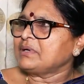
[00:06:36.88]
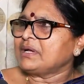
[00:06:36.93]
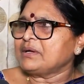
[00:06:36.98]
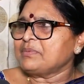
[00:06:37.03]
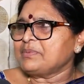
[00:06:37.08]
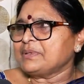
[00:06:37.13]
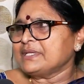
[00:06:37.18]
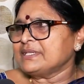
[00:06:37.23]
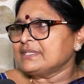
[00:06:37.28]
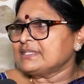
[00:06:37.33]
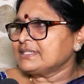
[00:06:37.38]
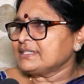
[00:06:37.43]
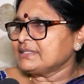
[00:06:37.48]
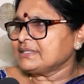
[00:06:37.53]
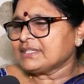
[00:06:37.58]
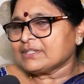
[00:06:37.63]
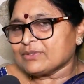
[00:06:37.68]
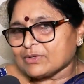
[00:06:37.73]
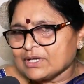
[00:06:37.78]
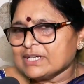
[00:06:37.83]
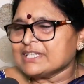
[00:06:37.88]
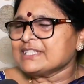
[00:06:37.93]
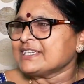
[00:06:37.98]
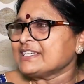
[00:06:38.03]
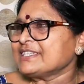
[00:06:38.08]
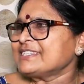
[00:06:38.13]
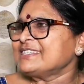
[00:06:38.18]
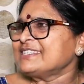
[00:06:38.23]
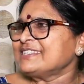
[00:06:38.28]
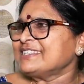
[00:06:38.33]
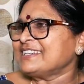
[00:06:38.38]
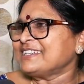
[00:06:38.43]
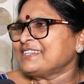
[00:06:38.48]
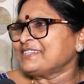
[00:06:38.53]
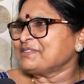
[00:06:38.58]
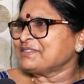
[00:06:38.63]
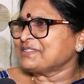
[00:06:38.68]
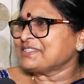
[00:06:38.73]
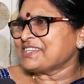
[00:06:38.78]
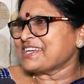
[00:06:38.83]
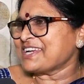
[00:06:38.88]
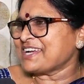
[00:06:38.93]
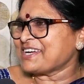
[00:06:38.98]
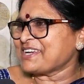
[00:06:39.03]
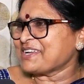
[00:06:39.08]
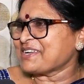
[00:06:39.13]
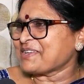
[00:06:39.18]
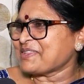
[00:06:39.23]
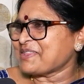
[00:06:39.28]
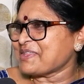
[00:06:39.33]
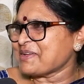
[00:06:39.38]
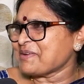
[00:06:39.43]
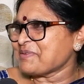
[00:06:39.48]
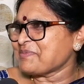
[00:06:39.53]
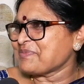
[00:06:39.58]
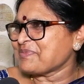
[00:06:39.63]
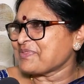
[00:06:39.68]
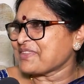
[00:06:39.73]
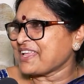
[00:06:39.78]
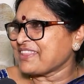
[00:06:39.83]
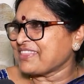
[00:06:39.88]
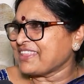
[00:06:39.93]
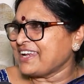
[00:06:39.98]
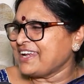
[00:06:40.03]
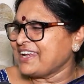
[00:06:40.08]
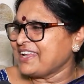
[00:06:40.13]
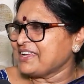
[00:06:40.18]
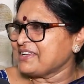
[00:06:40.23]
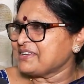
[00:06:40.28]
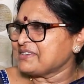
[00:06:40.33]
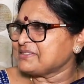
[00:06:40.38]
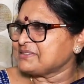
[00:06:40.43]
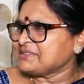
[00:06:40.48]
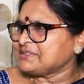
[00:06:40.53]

వాళ్ళు పెంచి ఇంతోళ్ళు చేసిందంటే గ్రేటే కదా ఆ తల్లి